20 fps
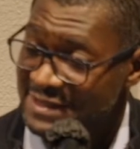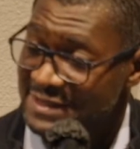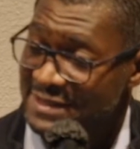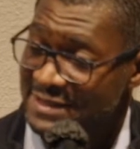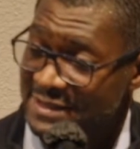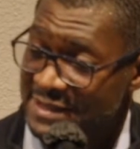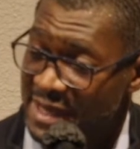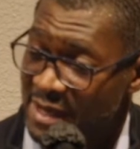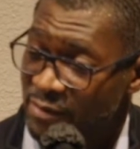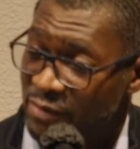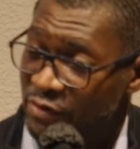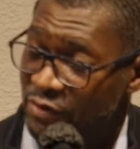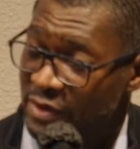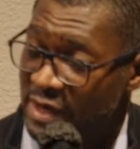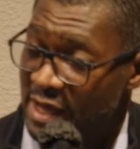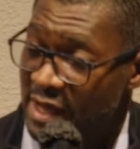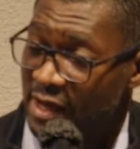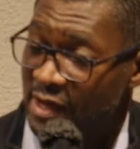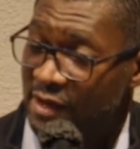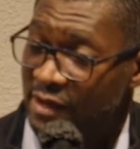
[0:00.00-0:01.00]

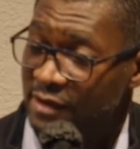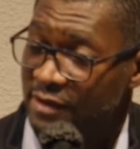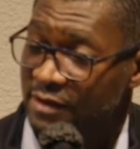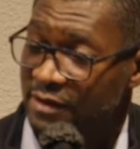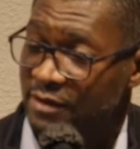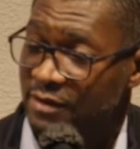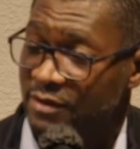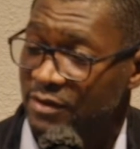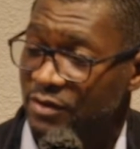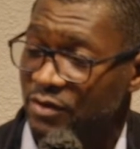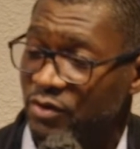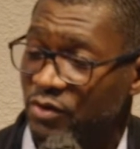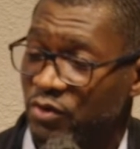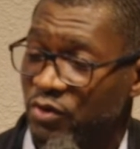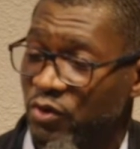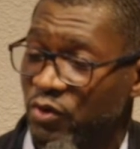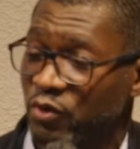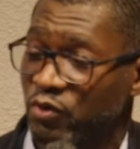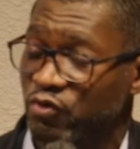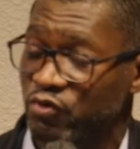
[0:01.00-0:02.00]
étable-là
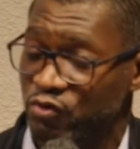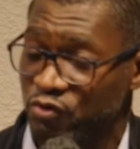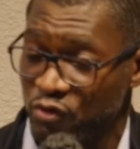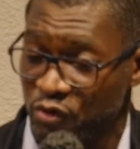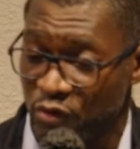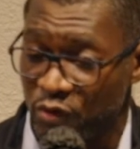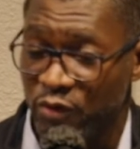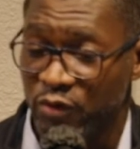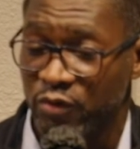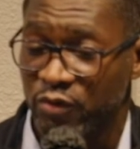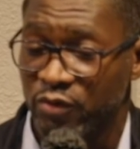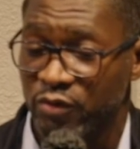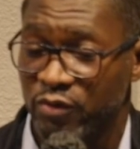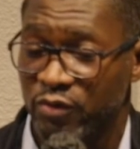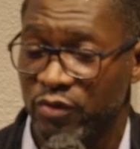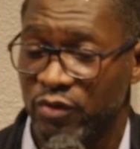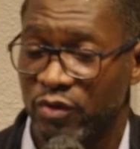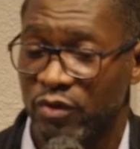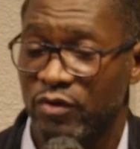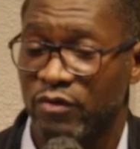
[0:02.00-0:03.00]
que Dieu,
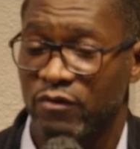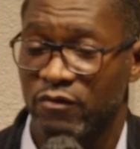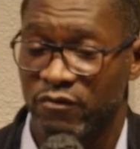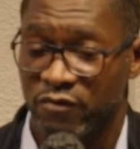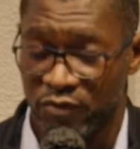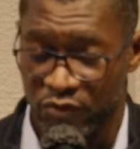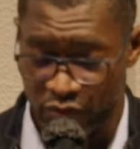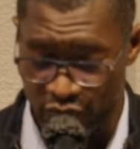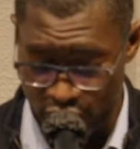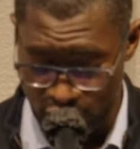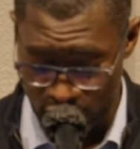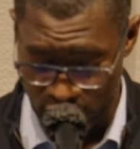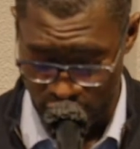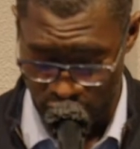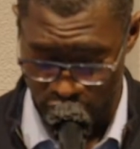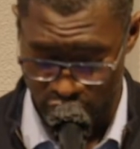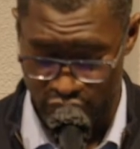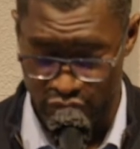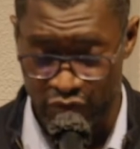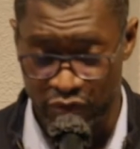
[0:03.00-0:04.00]
venu
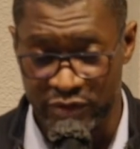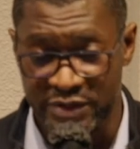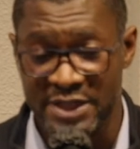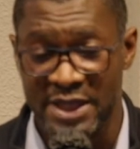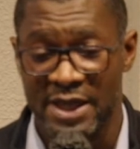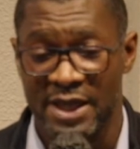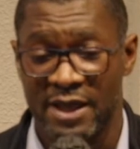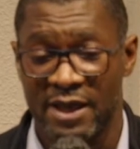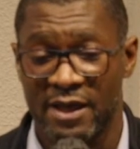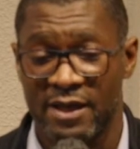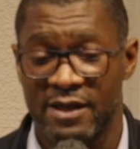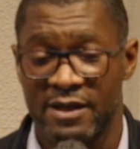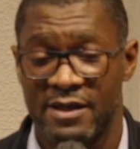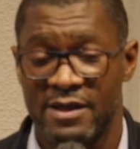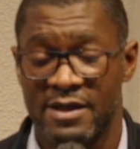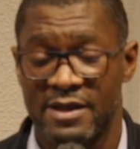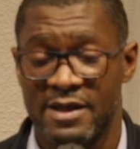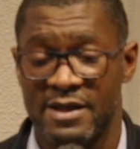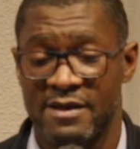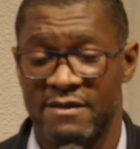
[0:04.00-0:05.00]
sur terre,
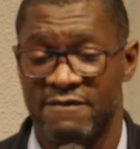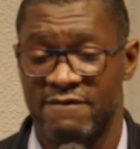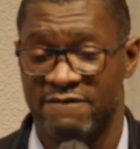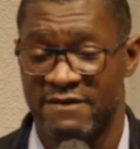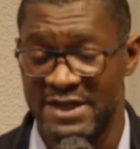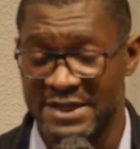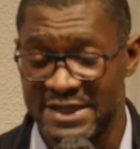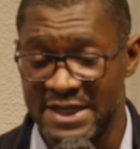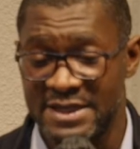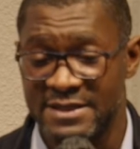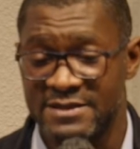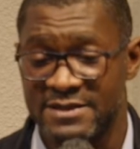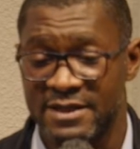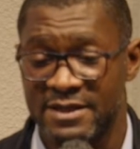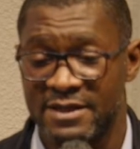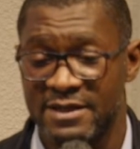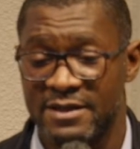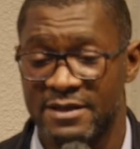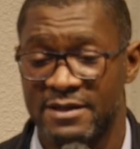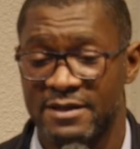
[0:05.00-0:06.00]
va
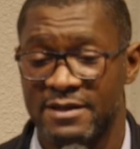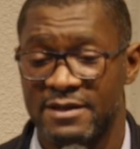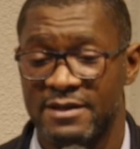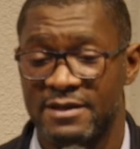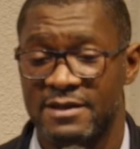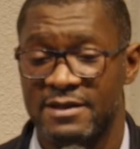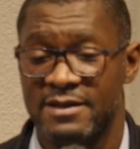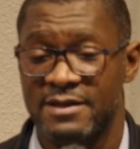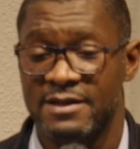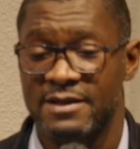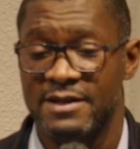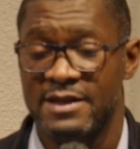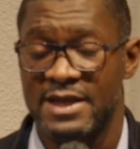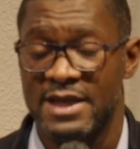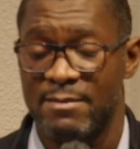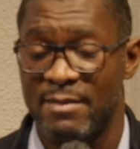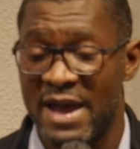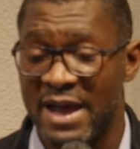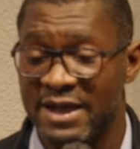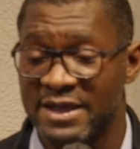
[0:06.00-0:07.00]
naître. Et
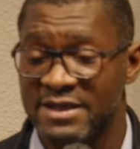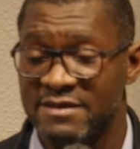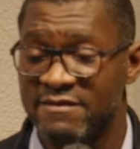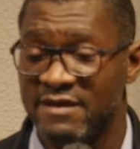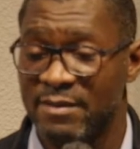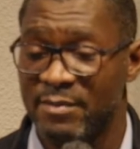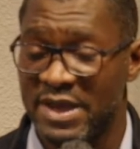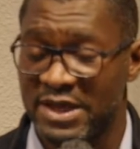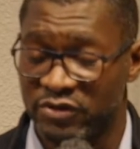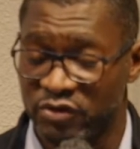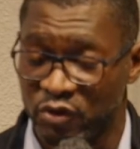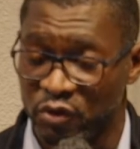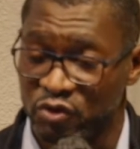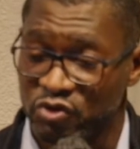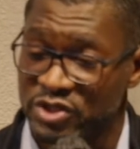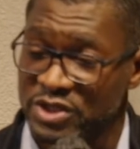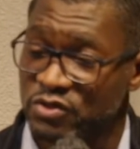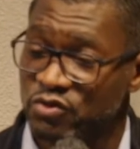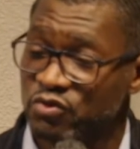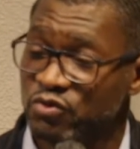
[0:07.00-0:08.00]
Marie va mettre
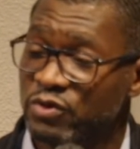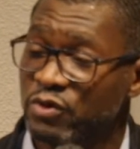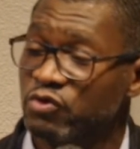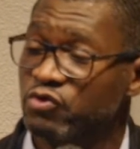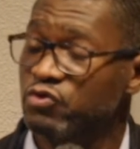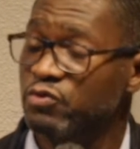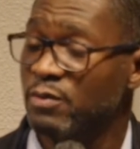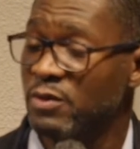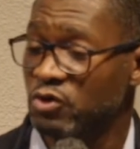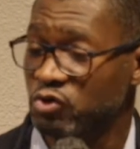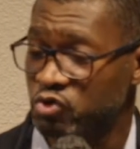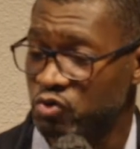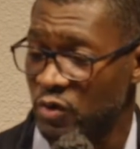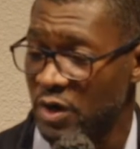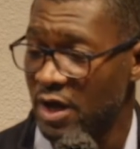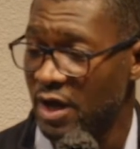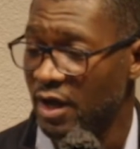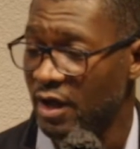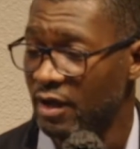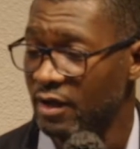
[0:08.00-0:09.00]
Jésus dans une
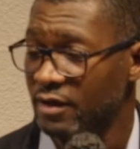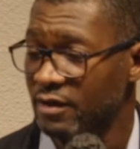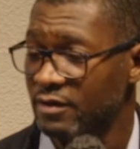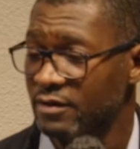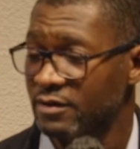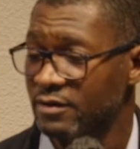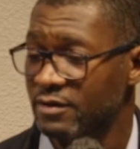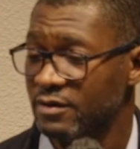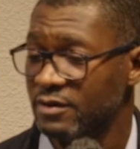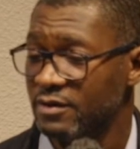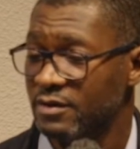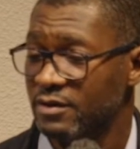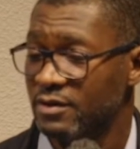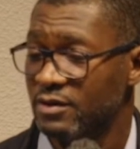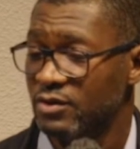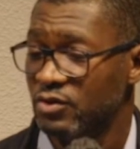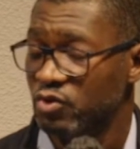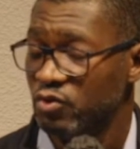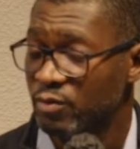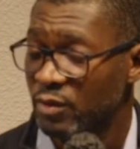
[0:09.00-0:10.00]
mangeoire.
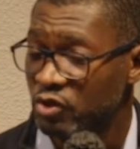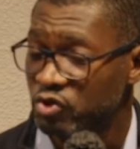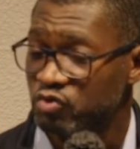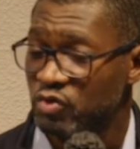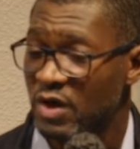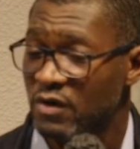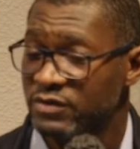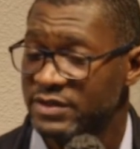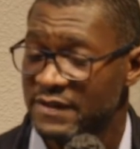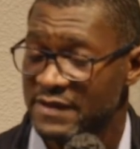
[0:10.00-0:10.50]
Une mangeoire, vous savez,